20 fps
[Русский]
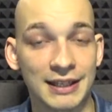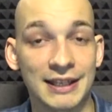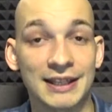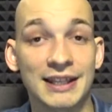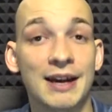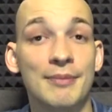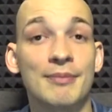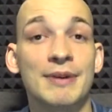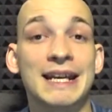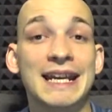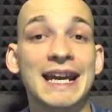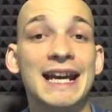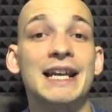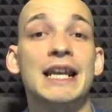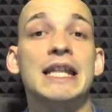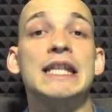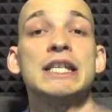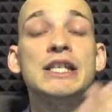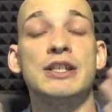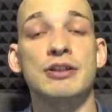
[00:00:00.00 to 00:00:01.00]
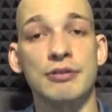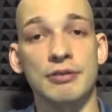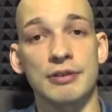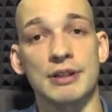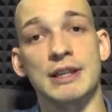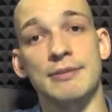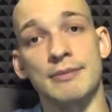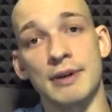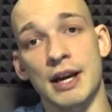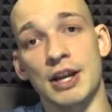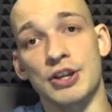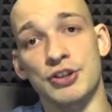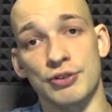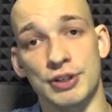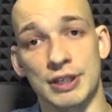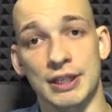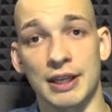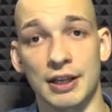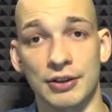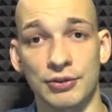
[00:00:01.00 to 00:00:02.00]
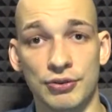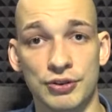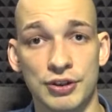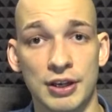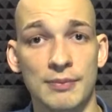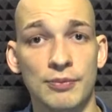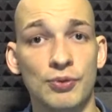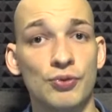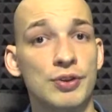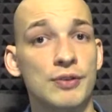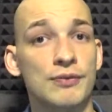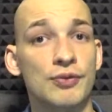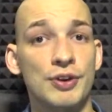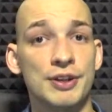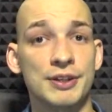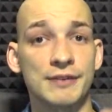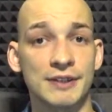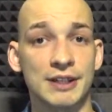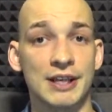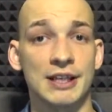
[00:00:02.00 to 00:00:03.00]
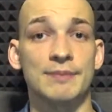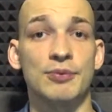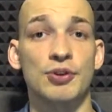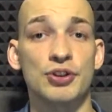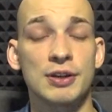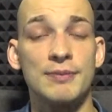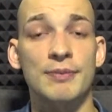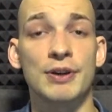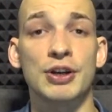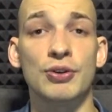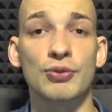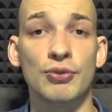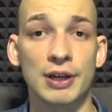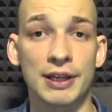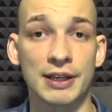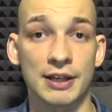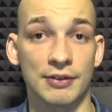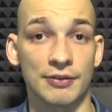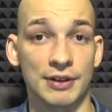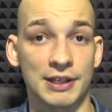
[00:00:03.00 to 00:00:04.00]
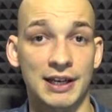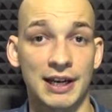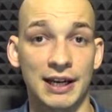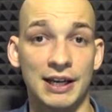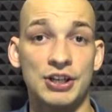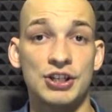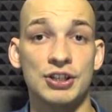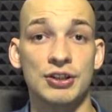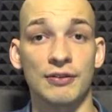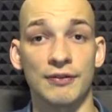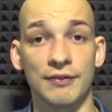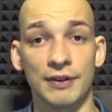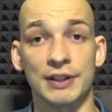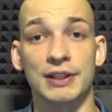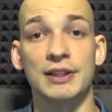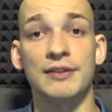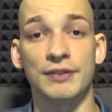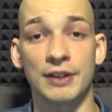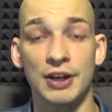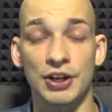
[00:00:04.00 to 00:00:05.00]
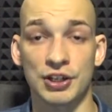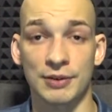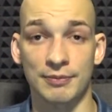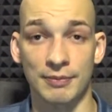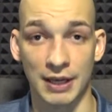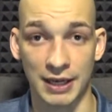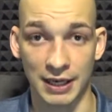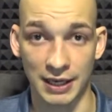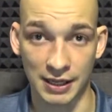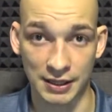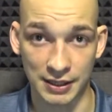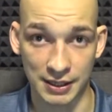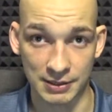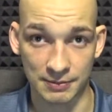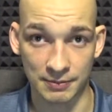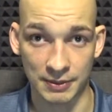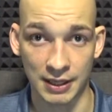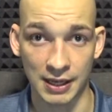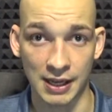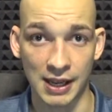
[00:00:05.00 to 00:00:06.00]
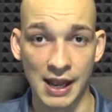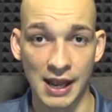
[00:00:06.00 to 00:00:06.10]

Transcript: и нам реально не стоит заморачиваться на эту тему, у него есть все способы регулировать количество воды в нашем организме механизме.